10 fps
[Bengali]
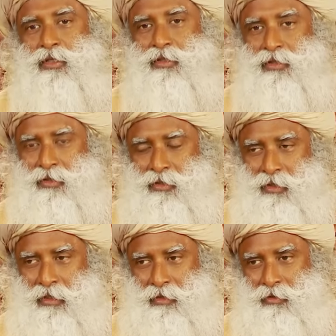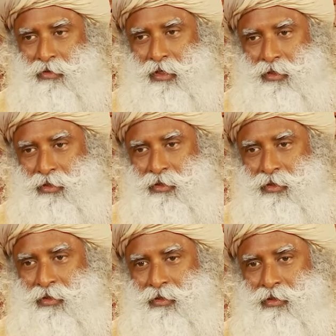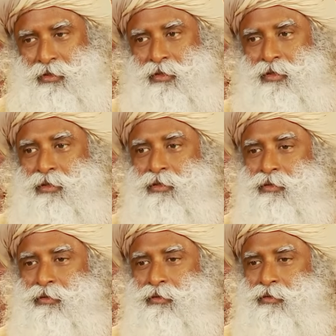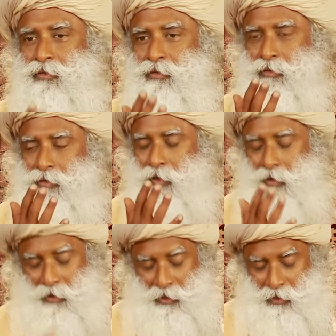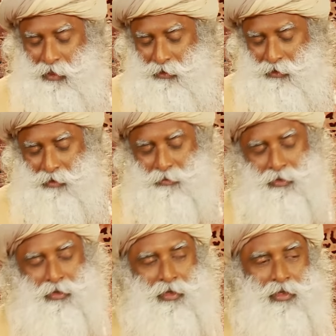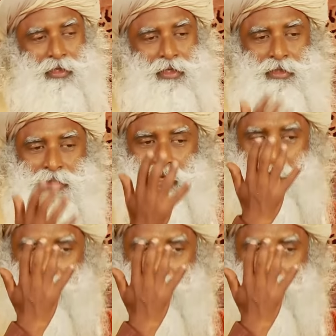পার্সোনা মানে গ্রিক ভাষায় বা ল্যাটিন ভাষায় আমি দুঃখিত মানে